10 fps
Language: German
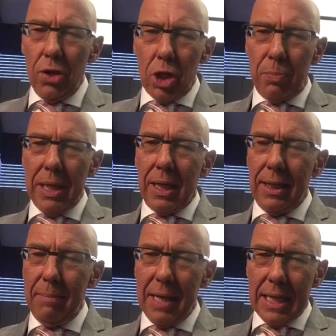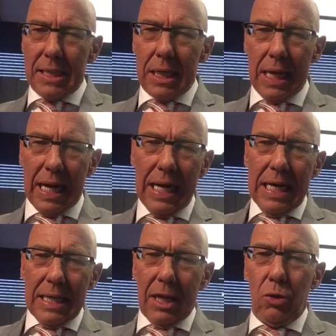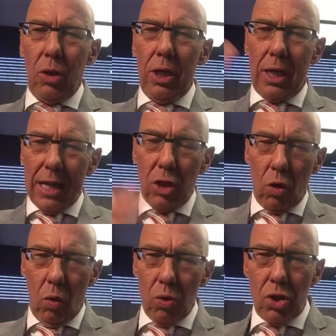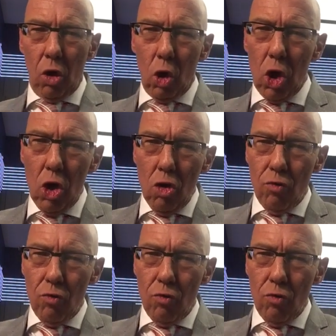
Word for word: Da spielt halt eben ganz klar natürlich eine große Rolle,